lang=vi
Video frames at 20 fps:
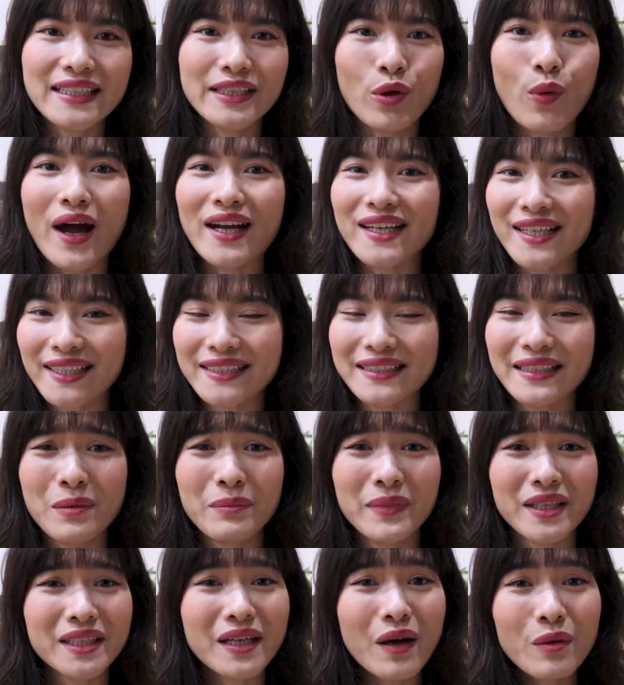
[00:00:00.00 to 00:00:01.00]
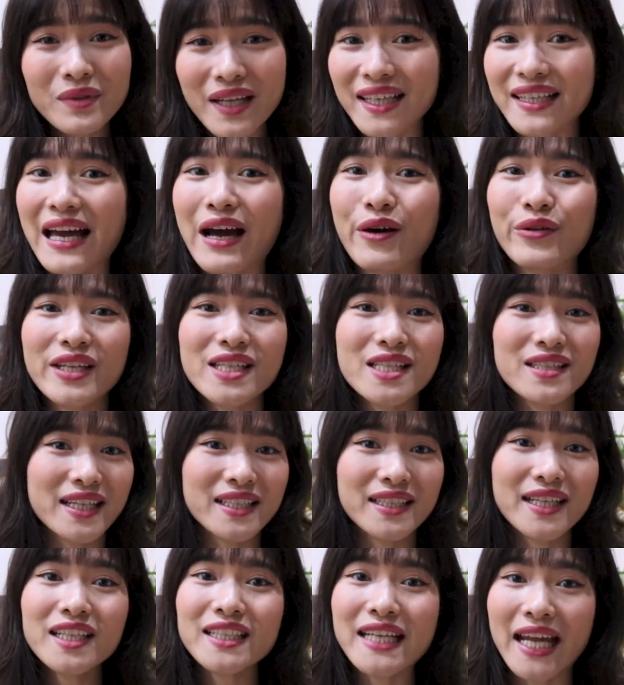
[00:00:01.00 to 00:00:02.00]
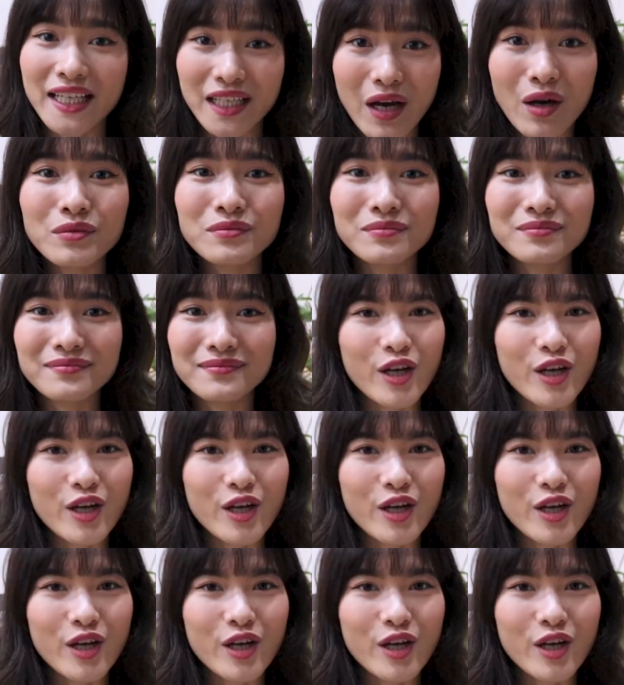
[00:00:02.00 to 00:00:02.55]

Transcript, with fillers: thì quả thật là mình không thể nào đi được đến đích thành công